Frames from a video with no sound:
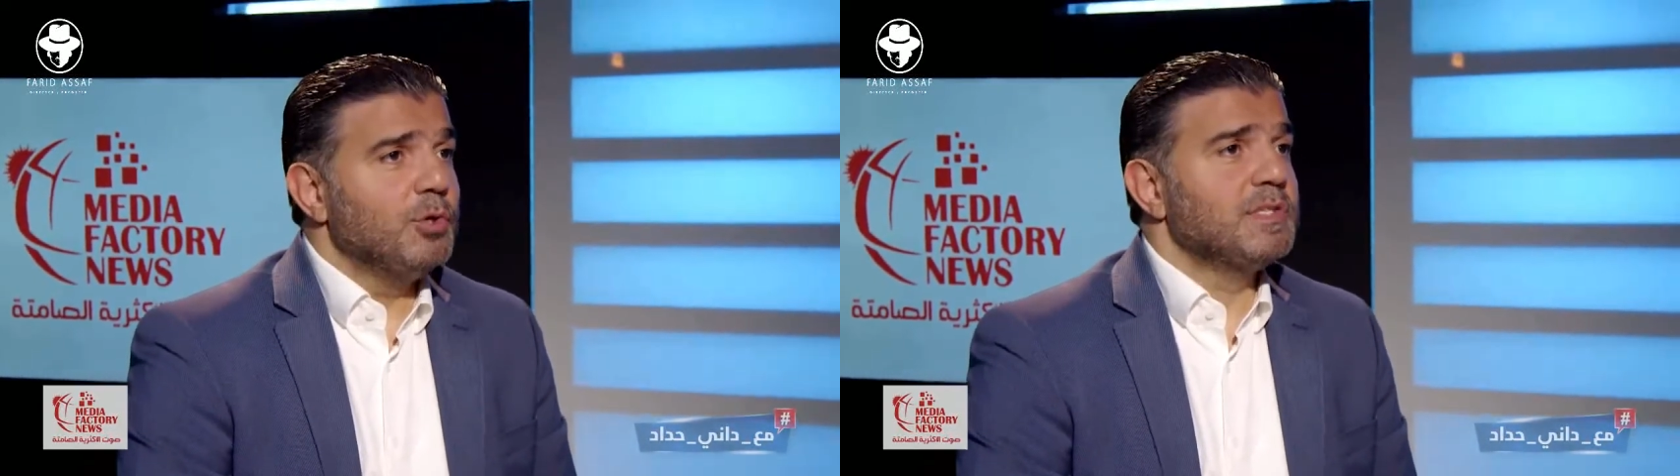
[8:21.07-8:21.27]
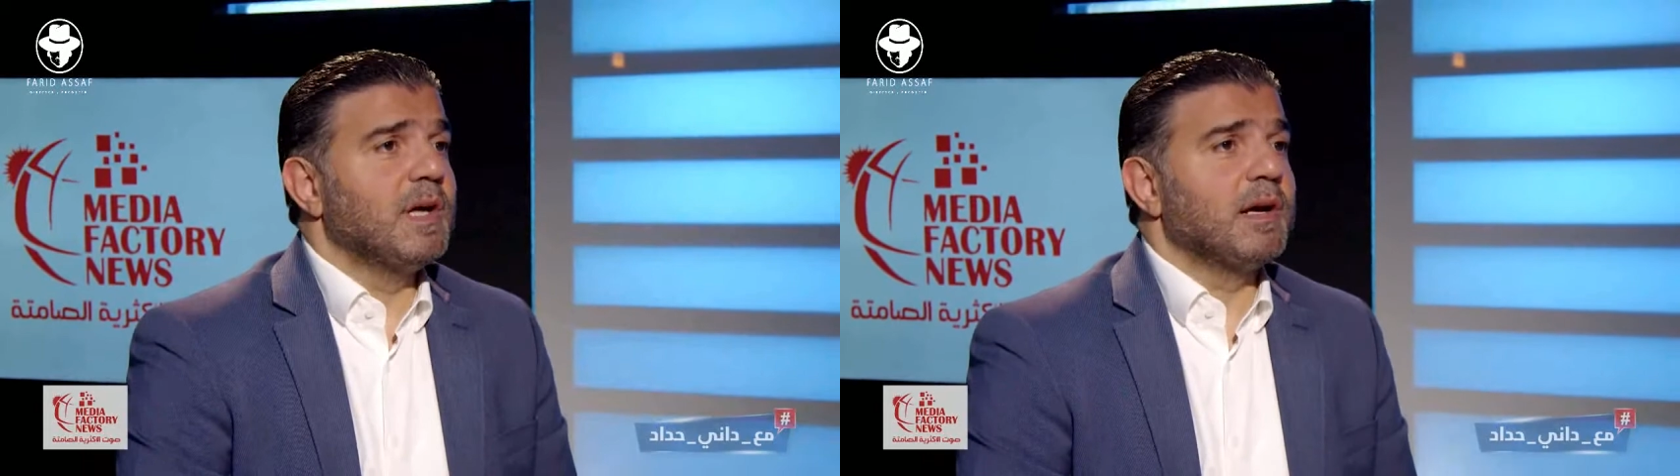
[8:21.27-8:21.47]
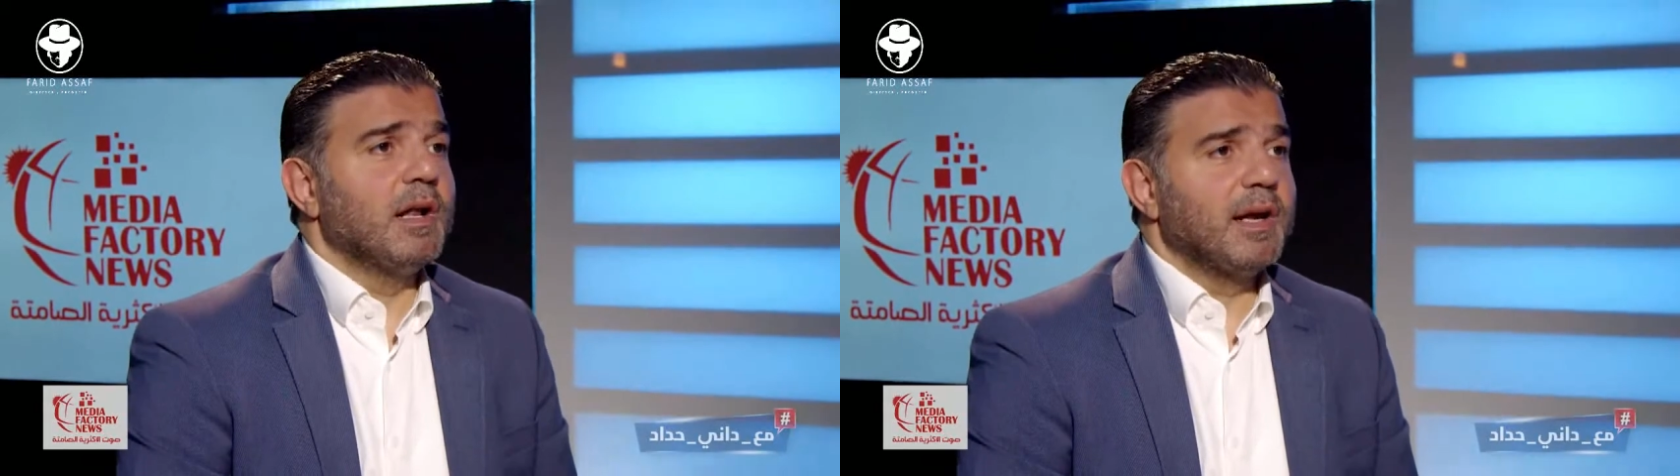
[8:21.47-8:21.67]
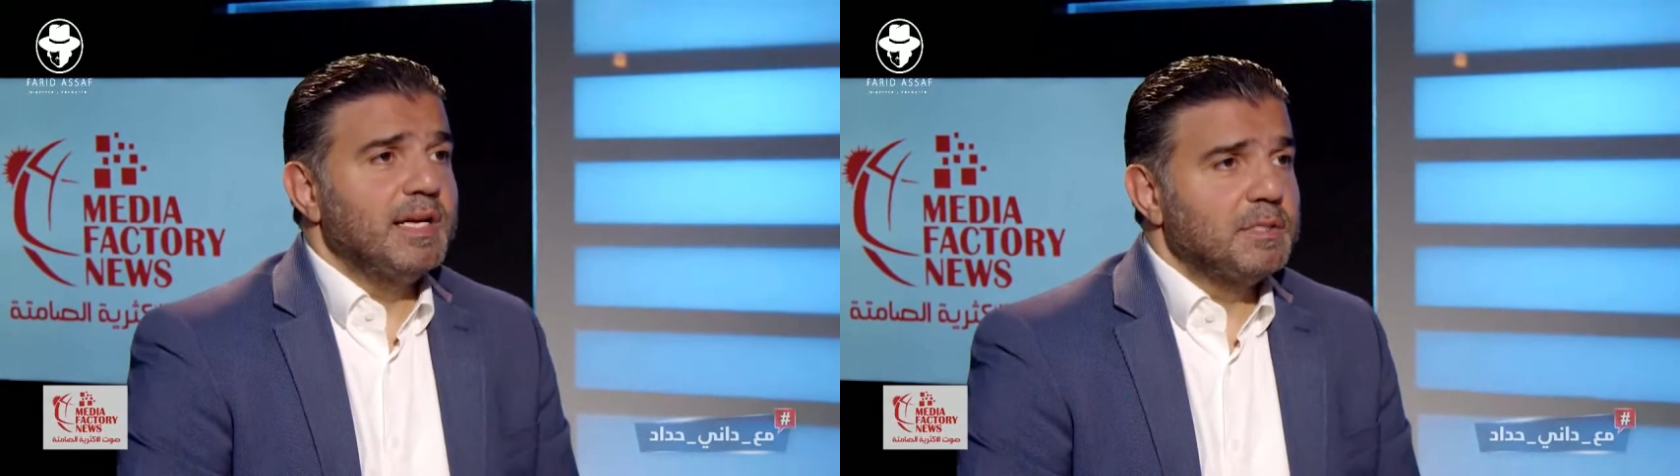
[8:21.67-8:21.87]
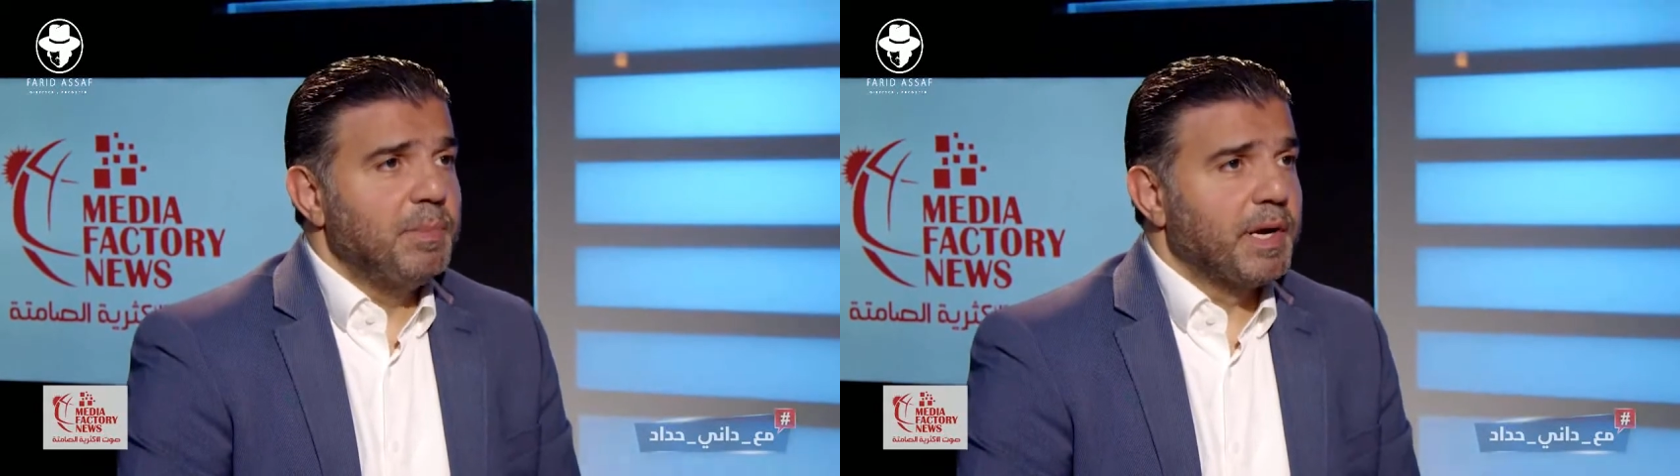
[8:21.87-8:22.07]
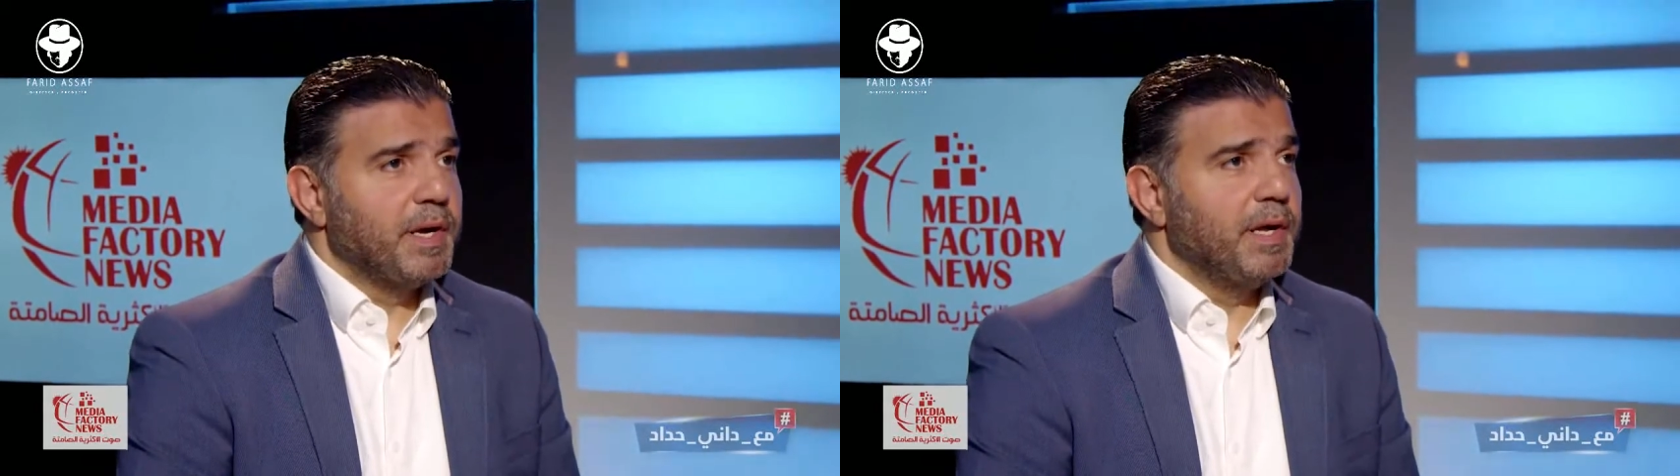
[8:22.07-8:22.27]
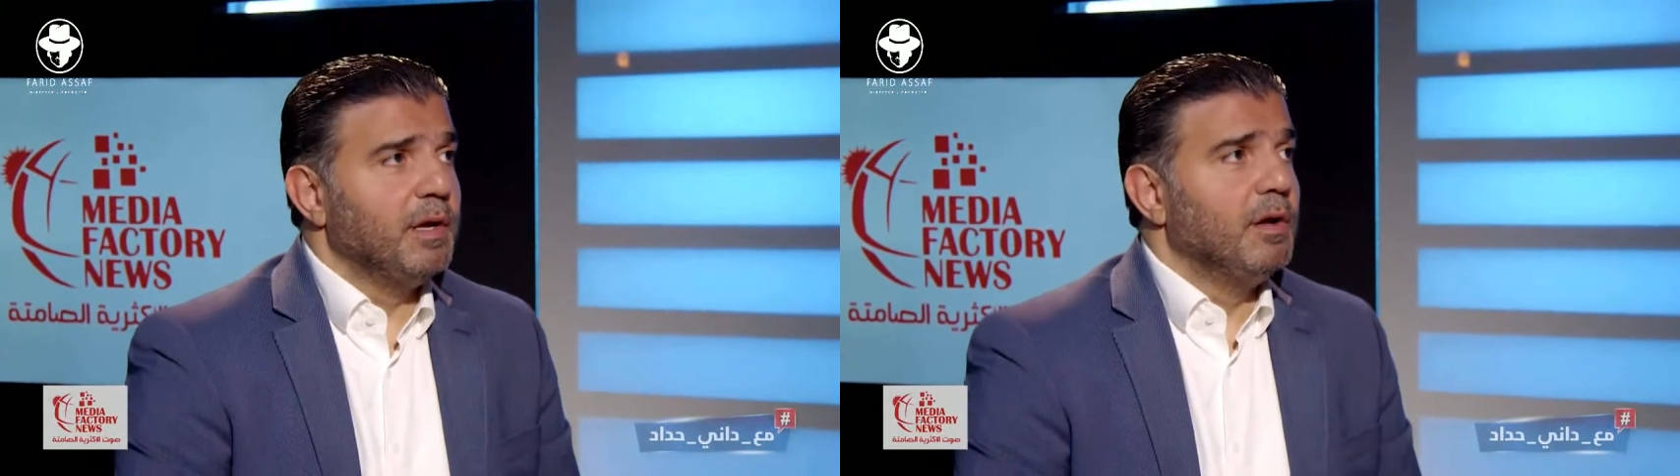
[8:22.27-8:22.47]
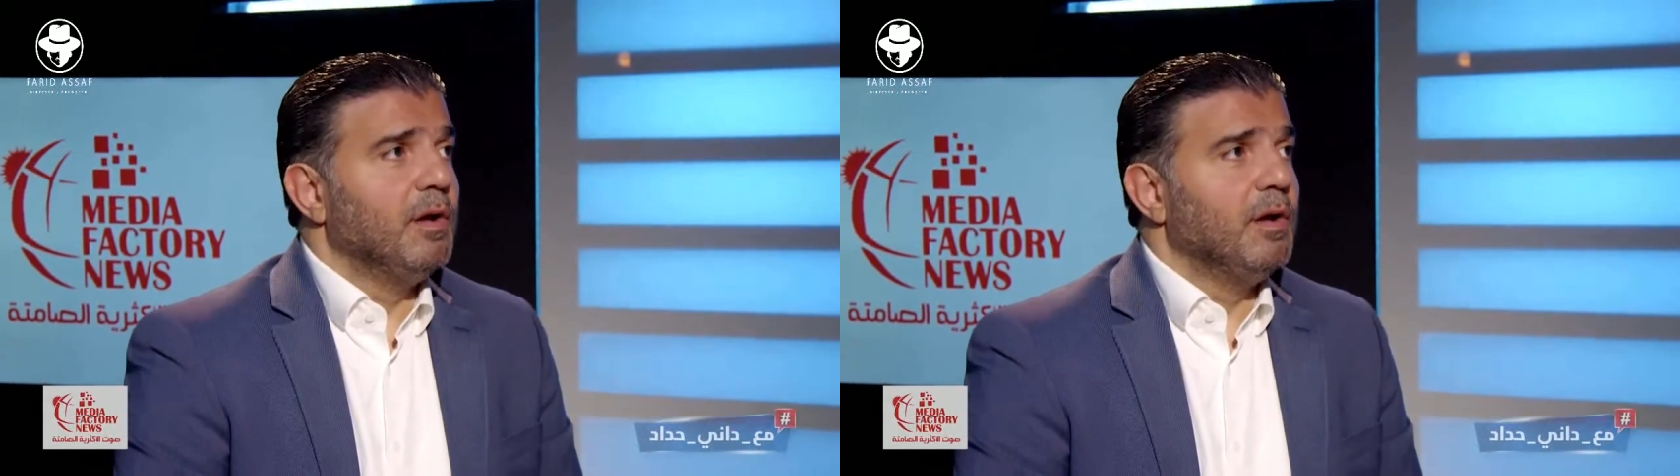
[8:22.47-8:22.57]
يذكر للرئيس بري